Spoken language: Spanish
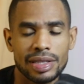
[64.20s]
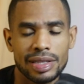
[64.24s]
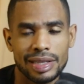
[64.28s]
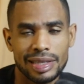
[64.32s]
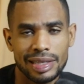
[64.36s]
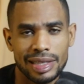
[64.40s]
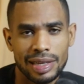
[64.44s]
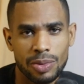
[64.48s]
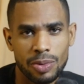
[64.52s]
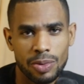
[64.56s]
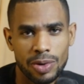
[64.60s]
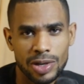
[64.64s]

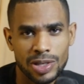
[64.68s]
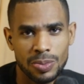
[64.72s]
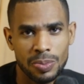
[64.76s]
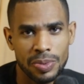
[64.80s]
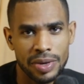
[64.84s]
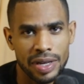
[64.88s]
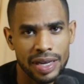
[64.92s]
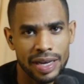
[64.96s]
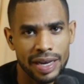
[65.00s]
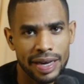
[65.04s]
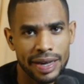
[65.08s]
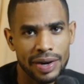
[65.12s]
te voy a
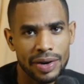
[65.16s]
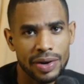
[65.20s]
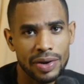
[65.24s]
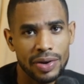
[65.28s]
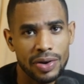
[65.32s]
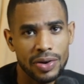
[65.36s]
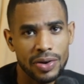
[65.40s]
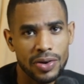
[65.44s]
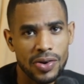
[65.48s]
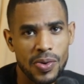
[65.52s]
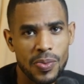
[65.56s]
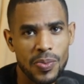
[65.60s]

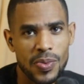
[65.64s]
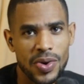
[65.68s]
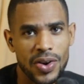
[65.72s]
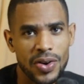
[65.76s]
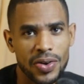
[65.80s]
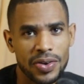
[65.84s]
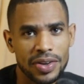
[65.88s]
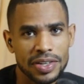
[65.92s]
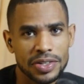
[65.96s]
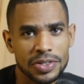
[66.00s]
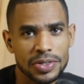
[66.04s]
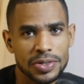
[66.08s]
explicar cómo
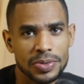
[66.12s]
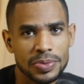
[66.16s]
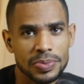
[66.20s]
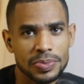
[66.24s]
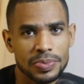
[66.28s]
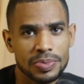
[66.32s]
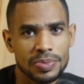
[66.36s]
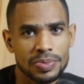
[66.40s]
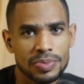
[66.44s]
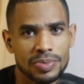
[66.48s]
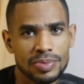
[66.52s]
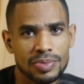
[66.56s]
lo hizo.
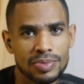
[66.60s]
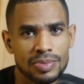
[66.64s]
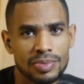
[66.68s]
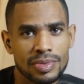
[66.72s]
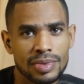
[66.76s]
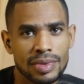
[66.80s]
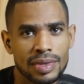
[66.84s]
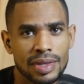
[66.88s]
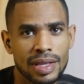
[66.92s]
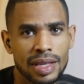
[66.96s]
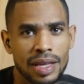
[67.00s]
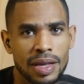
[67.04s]

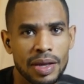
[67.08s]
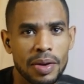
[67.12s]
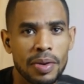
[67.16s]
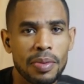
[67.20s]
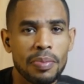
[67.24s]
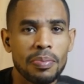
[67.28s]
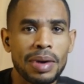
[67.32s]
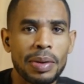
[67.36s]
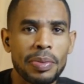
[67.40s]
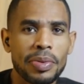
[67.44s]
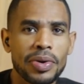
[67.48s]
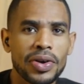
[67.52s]

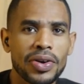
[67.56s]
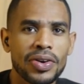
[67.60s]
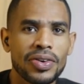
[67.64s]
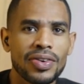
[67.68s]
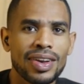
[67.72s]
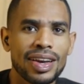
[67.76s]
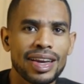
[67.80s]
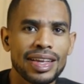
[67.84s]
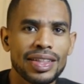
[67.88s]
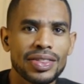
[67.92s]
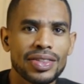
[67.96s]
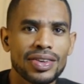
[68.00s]
Vámonos con
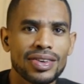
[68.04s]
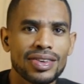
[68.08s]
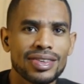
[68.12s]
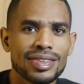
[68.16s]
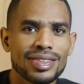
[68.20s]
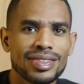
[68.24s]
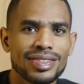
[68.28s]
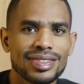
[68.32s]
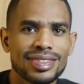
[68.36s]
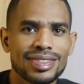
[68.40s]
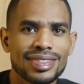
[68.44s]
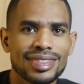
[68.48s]
el
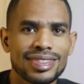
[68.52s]
intro.